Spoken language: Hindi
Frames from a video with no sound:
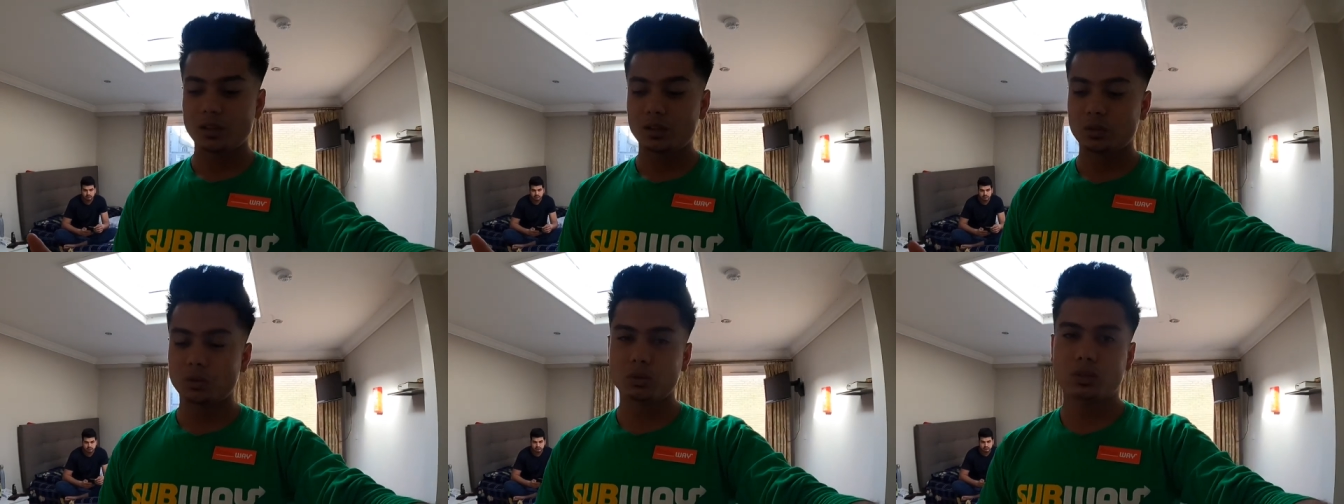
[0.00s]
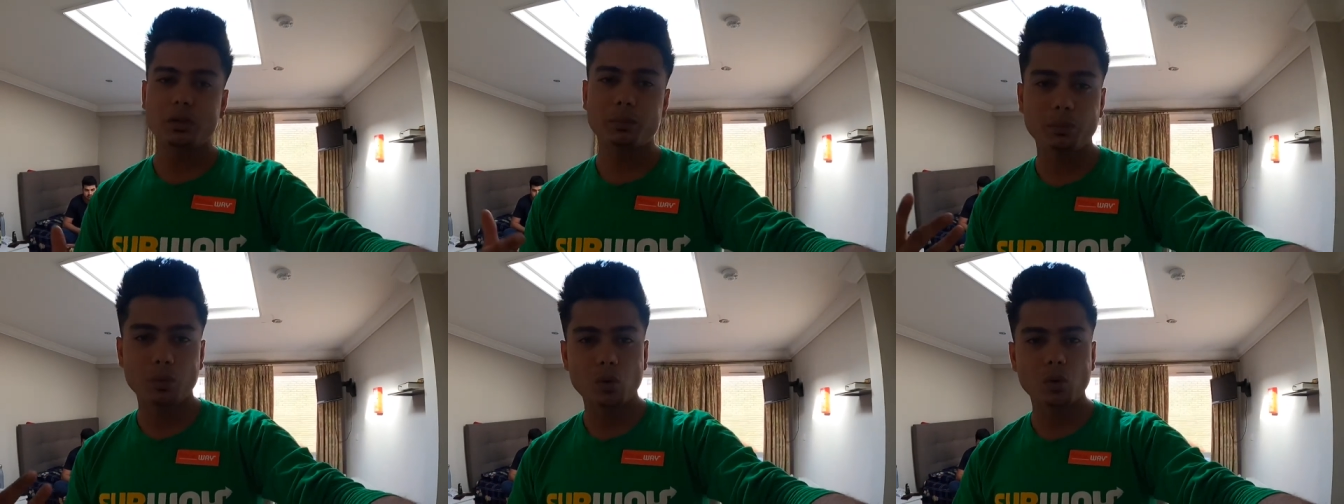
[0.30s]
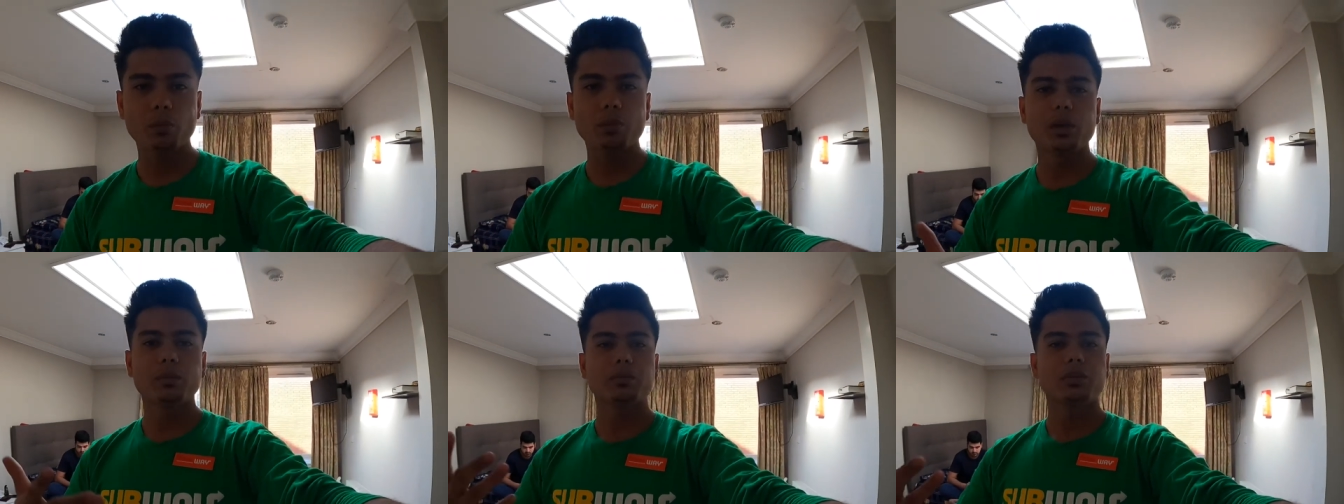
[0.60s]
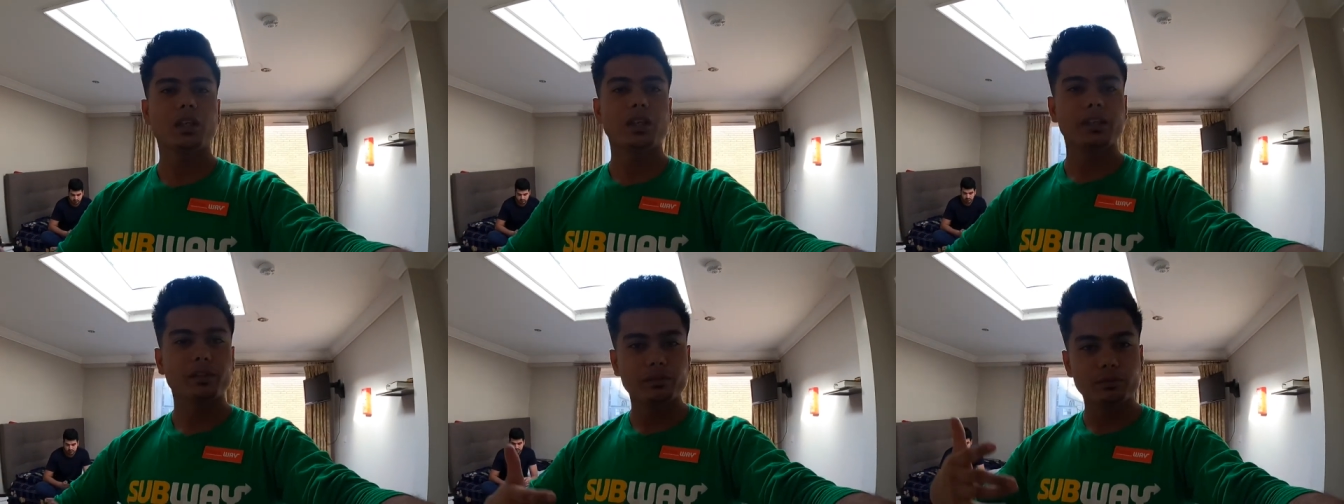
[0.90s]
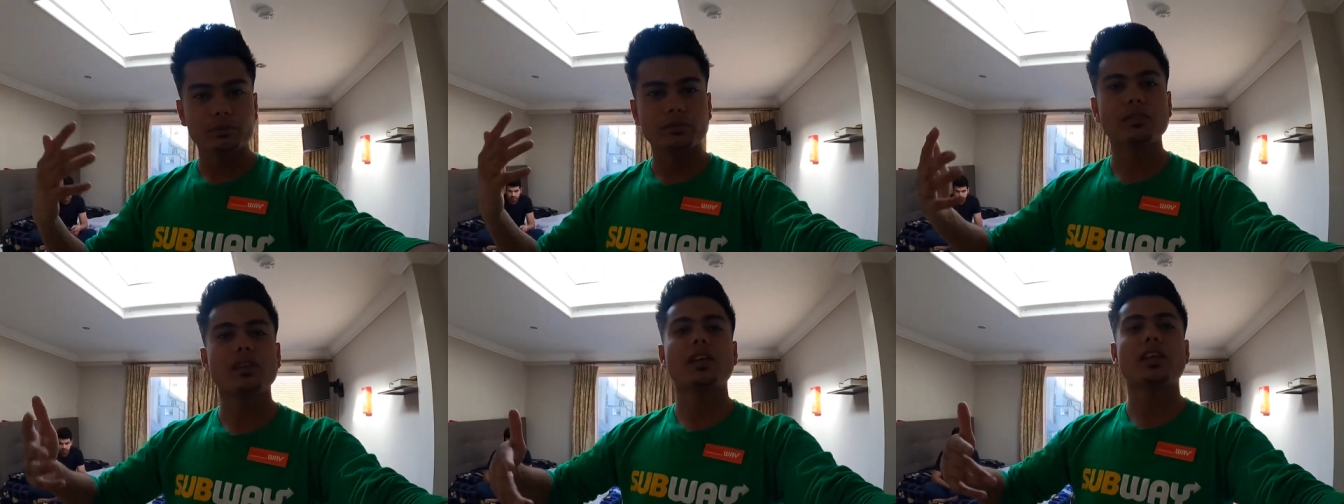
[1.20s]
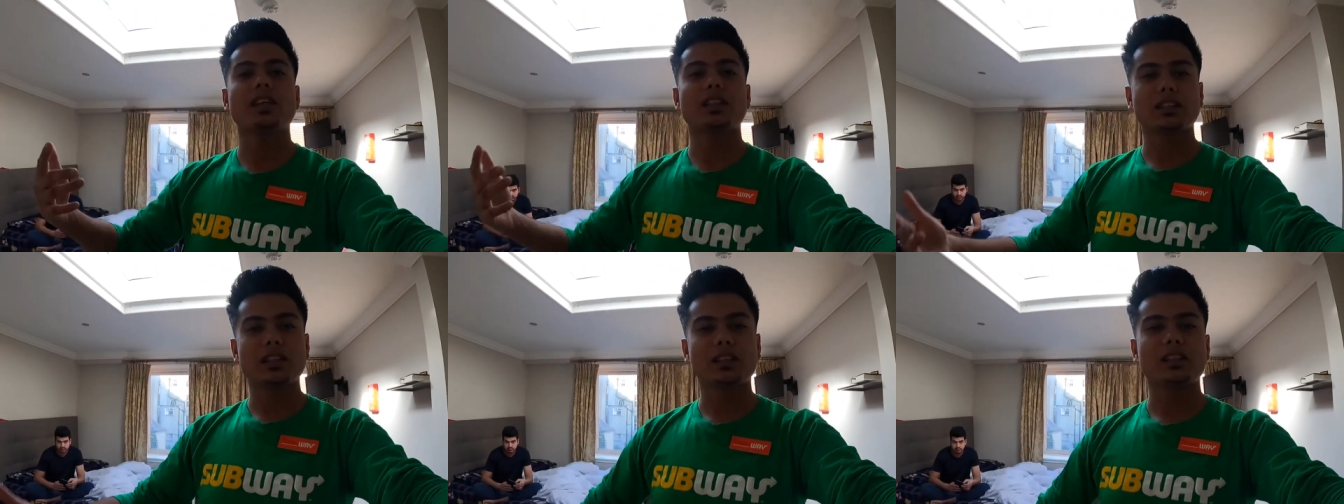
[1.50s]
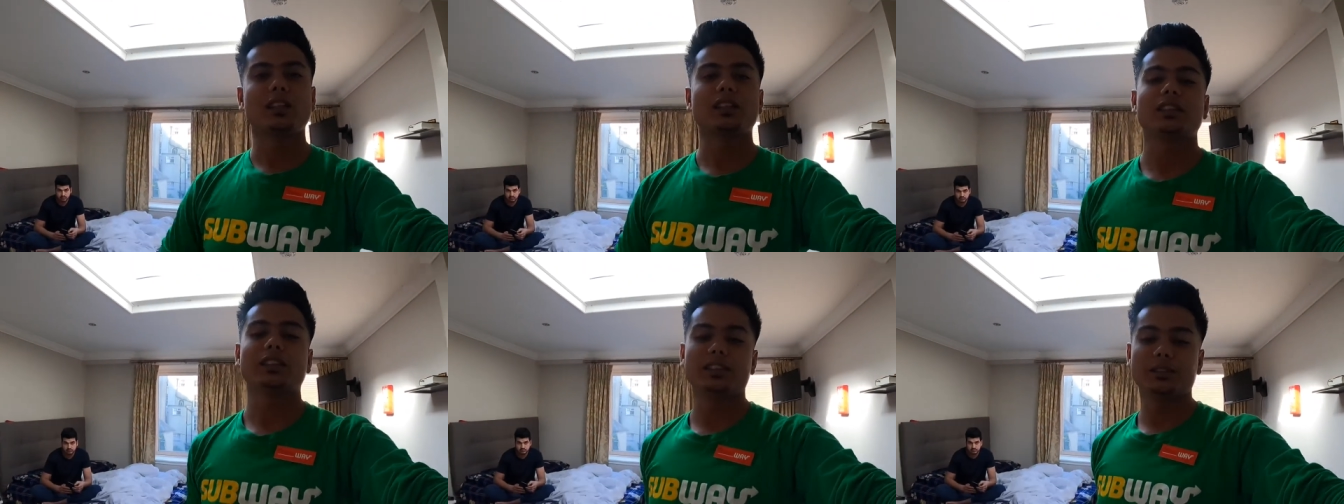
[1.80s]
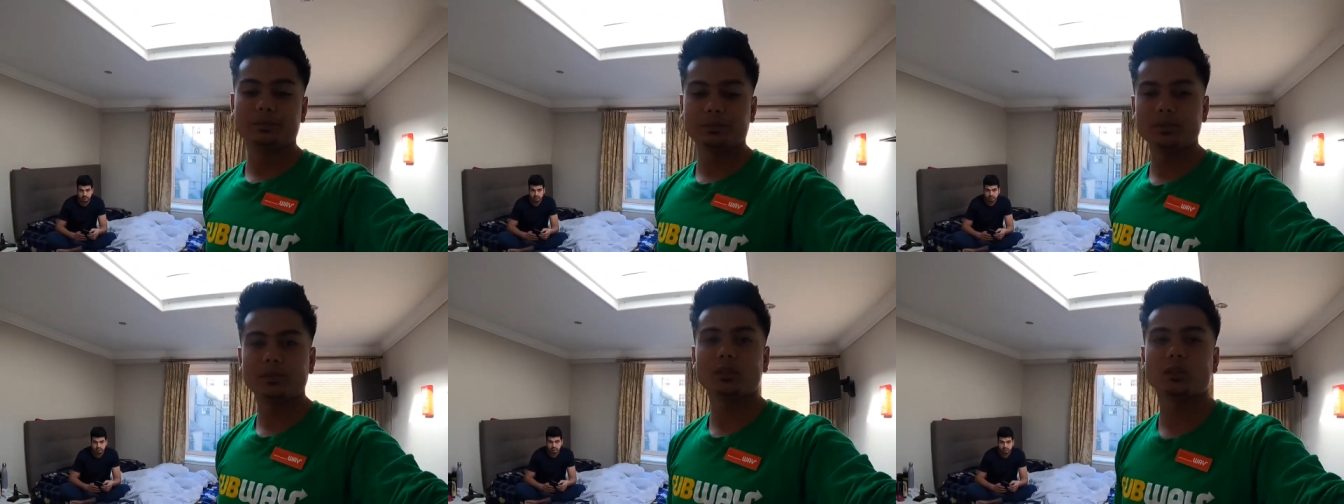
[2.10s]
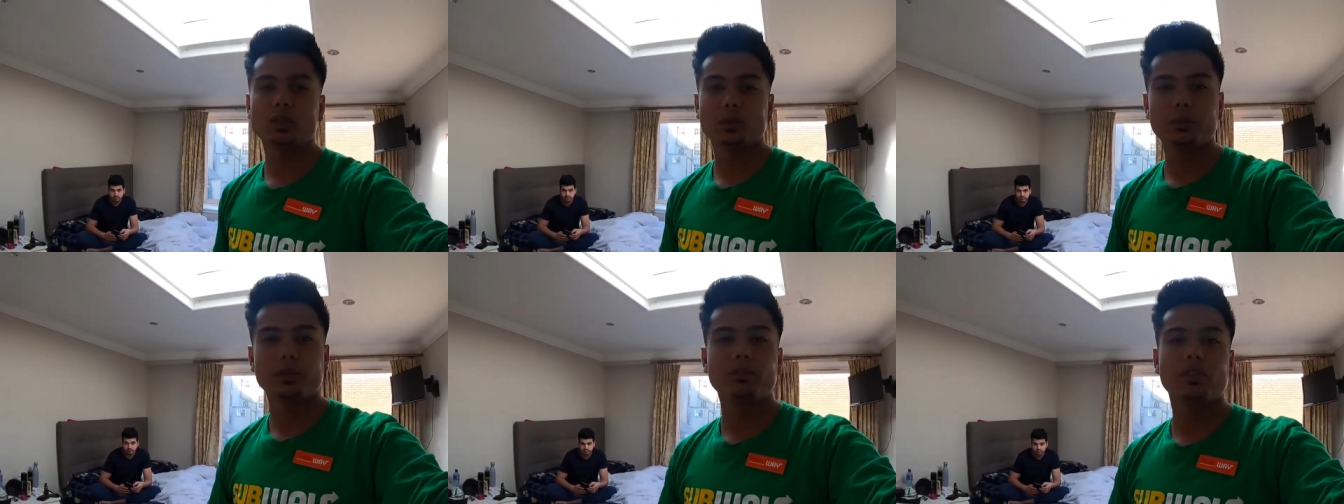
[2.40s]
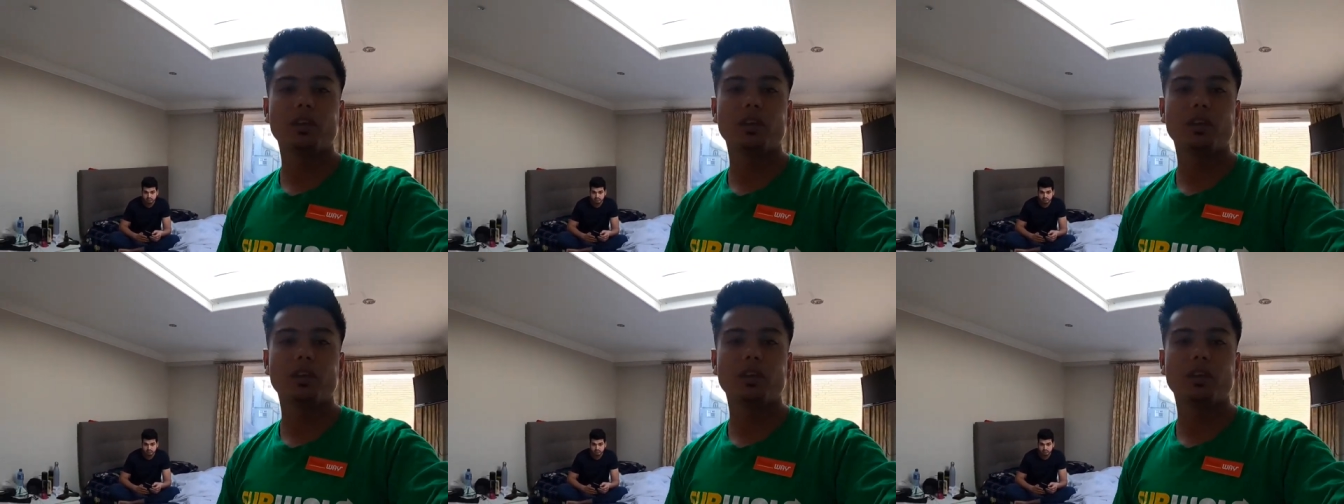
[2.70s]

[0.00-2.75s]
तो होते ना प्रॉब्लम सारी एक साथ आती हैं तो अभी